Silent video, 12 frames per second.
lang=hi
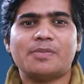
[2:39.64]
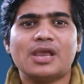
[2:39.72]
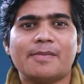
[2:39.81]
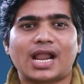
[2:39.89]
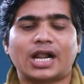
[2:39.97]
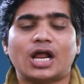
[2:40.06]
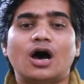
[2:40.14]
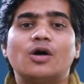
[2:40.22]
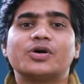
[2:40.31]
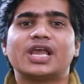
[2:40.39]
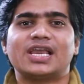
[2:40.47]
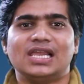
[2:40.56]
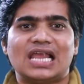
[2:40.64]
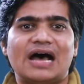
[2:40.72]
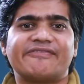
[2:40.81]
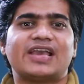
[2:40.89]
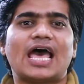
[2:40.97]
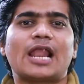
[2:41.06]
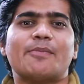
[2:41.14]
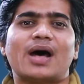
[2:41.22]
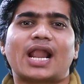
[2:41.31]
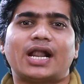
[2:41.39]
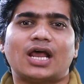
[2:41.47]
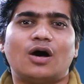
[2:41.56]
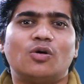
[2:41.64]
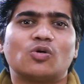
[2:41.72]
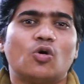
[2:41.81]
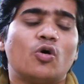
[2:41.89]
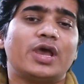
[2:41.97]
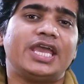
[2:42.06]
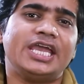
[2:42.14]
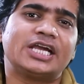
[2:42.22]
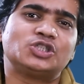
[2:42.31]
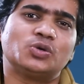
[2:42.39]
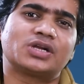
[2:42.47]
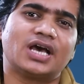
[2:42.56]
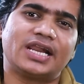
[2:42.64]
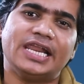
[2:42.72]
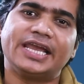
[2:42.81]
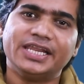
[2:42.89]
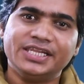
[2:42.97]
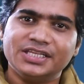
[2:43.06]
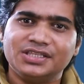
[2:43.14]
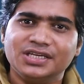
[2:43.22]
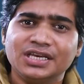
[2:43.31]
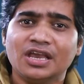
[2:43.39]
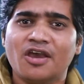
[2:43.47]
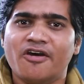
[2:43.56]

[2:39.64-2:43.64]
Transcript: में भी मराठाओं के खिलाफ गैर मराठाओं को एकजुट करने की नीति